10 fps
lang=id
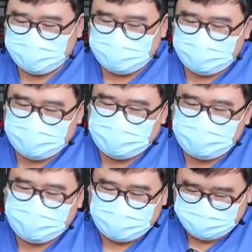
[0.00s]
hari ini
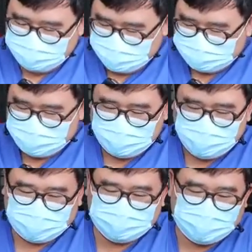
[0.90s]
aku udah ambil
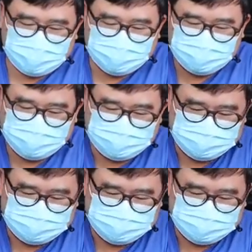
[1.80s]
empat menu